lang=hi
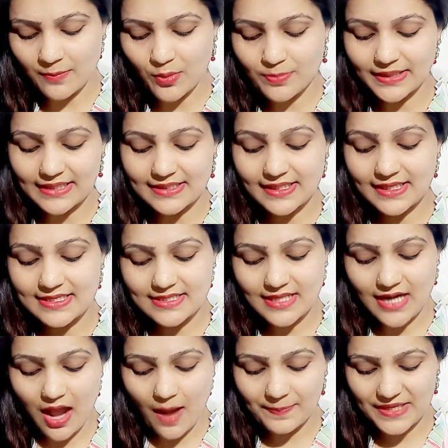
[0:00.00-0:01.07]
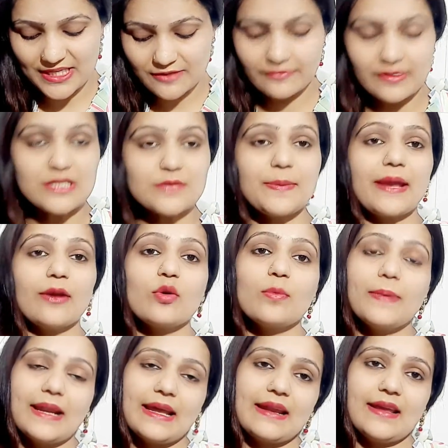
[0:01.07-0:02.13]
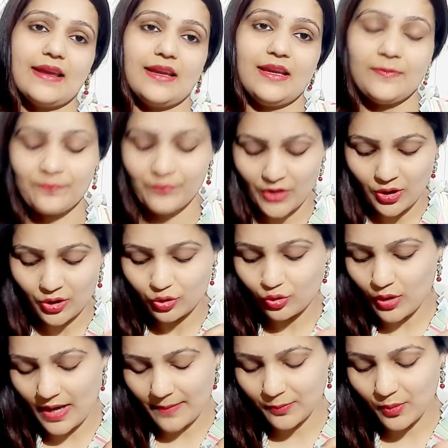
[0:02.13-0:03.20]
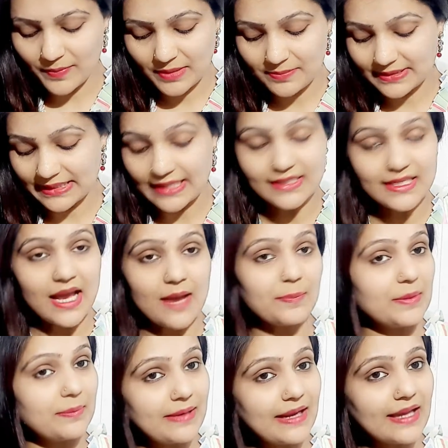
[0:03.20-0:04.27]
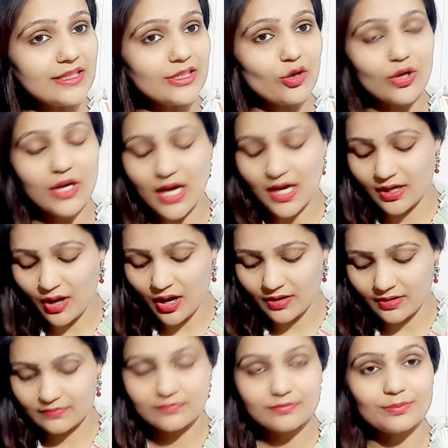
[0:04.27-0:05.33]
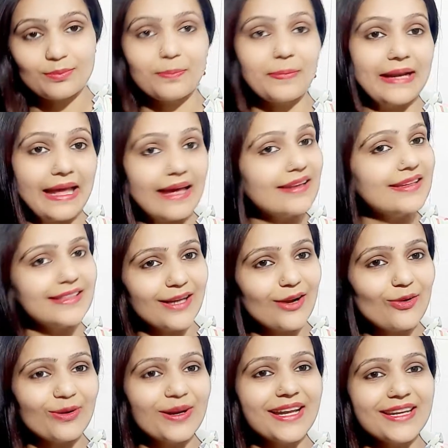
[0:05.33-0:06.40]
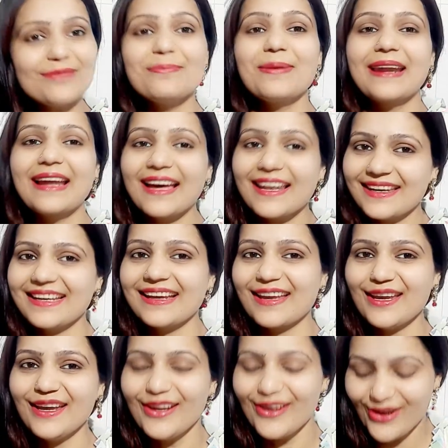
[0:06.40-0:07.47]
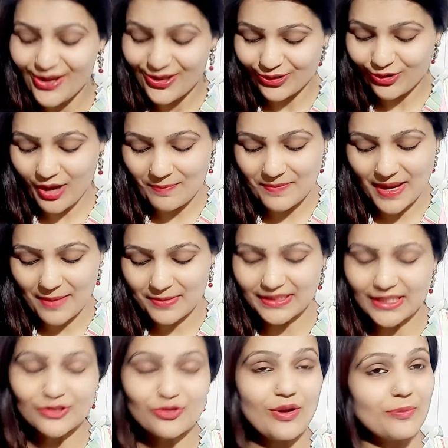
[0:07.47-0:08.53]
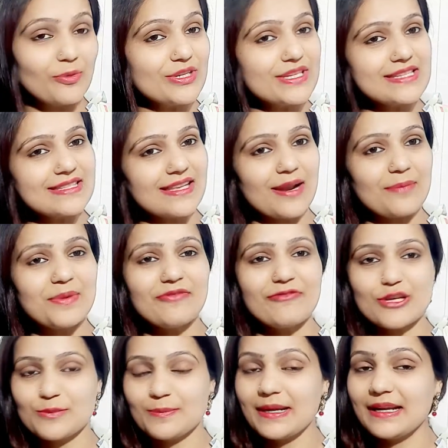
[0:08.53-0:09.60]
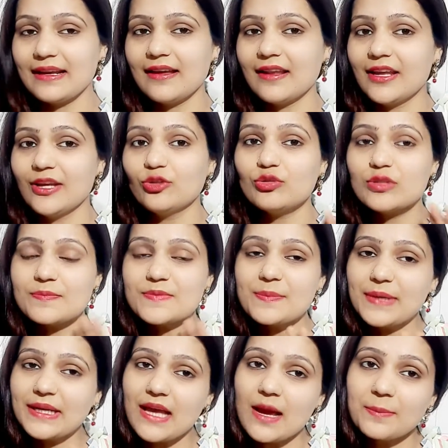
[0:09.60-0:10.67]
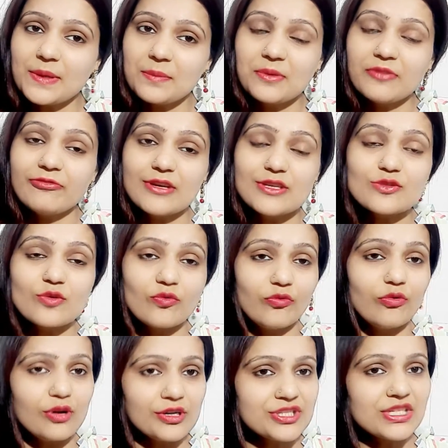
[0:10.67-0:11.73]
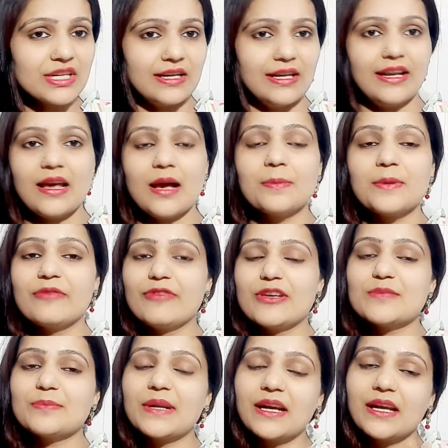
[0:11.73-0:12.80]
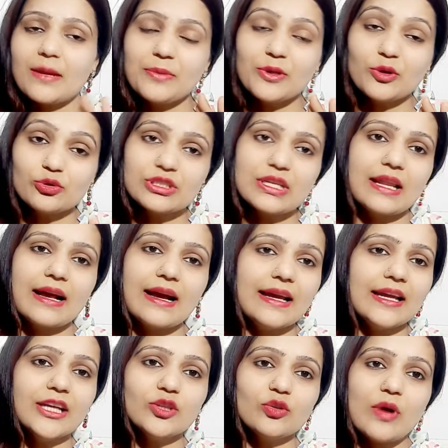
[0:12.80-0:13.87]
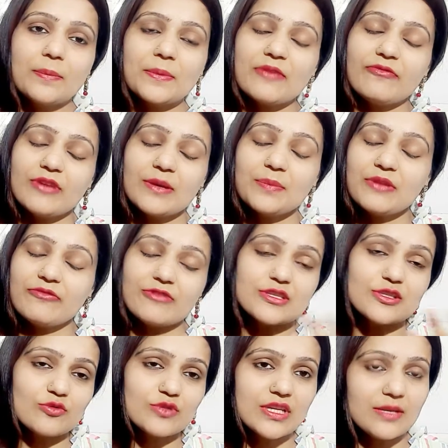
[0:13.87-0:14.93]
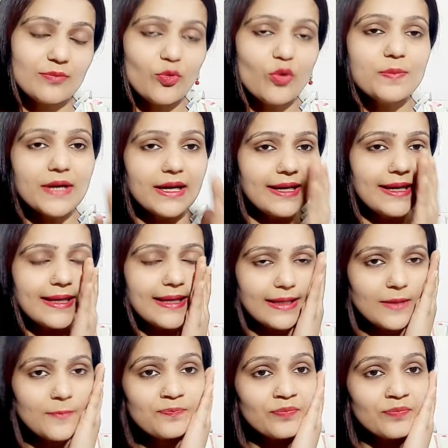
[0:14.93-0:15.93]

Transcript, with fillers: बता दिया किस तरह आपने इस फेस पैक को बनाना है तो आपको मैंने बता दिया आपने बना लिया होगा और बना लिया होगा नहीं बना लेंगे तो अब मैं आप बताती हूँ आपको किस तरह अपने फेस पर लगाना है तो सबसे पहले आपने अपने फेस को वॉश कर लेना आपके फेस पर अगर आपने कुछ लगाया है तो आपके अपने फेस से उसे रिमूव कर लेना है